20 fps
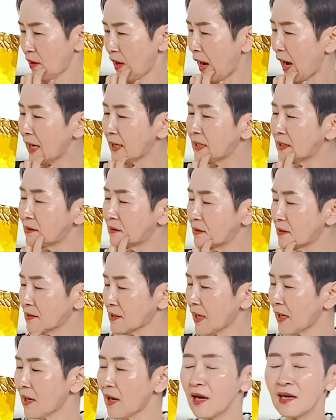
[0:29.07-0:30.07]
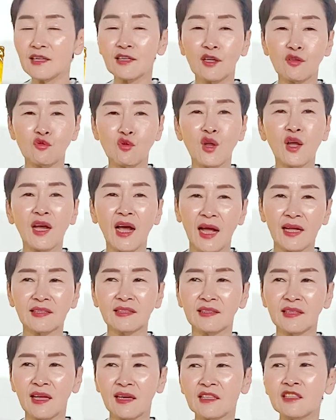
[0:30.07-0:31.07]
아기들을 사랑하는 게 죄가
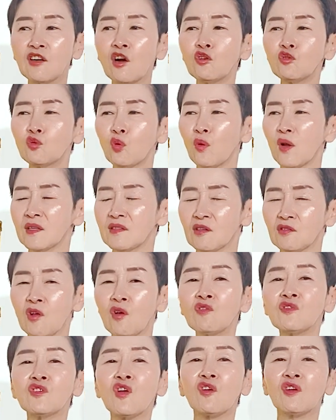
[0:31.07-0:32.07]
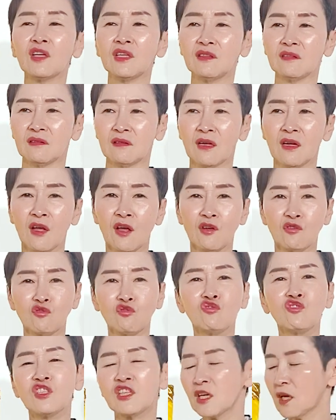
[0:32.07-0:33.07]
아닌데 그걸 통해서 성적인
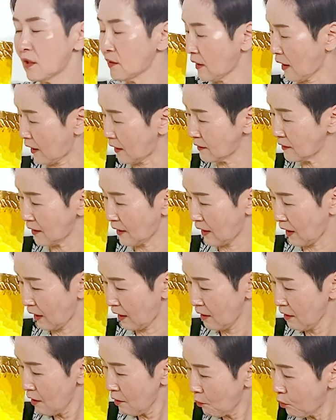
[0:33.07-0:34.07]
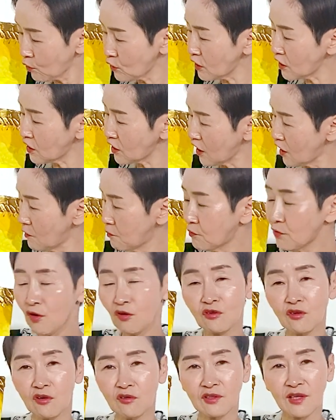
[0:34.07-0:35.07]
수치가 나가니까 본인이 일부러
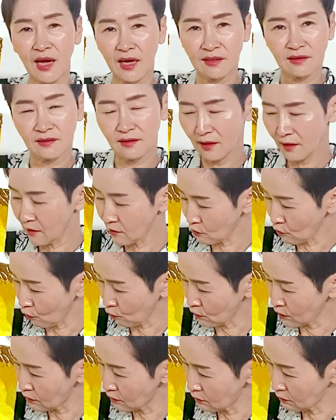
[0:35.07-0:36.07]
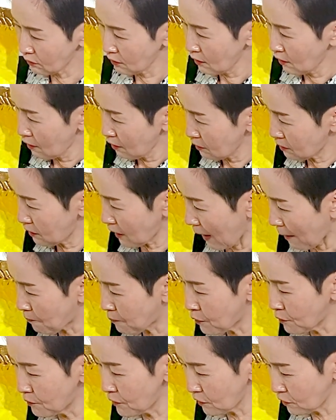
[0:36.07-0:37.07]
그러는 게 아닌데 그래서 여기는 그
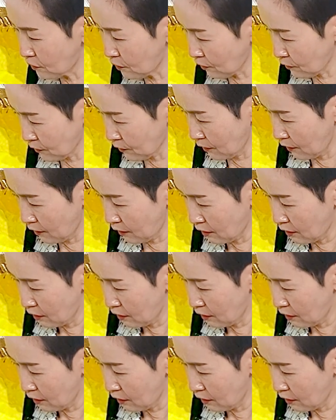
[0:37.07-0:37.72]
아픔을 그렸어요.